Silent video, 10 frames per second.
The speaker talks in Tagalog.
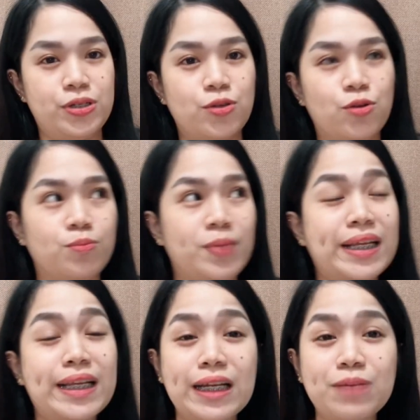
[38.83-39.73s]
So,
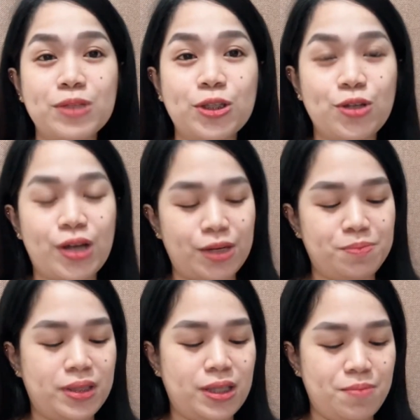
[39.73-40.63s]
maririnig mo dito yung
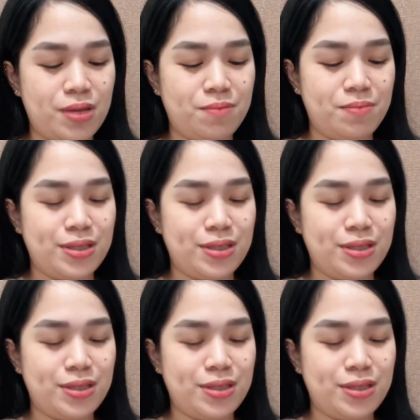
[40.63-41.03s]
heartbeat ni baby.